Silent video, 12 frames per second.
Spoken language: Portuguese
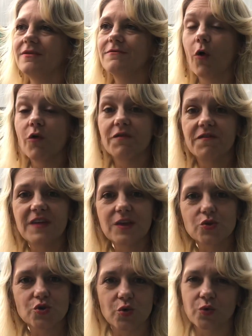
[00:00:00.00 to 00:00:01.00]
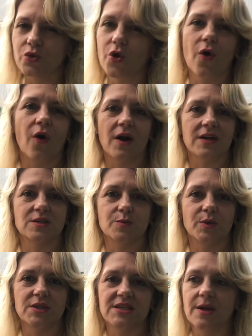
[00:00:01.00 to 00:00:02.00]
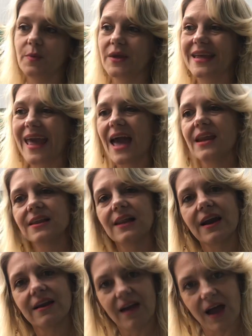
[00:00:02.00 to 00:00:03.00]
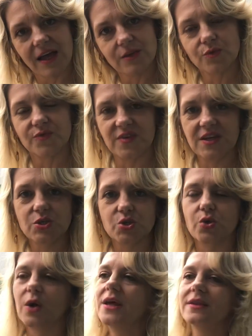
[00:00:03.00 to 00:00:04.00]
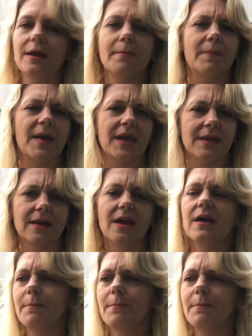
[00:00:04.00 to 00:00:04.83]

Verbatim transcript: envolvidos com drogas, por exemplo, e querem largar do vício também.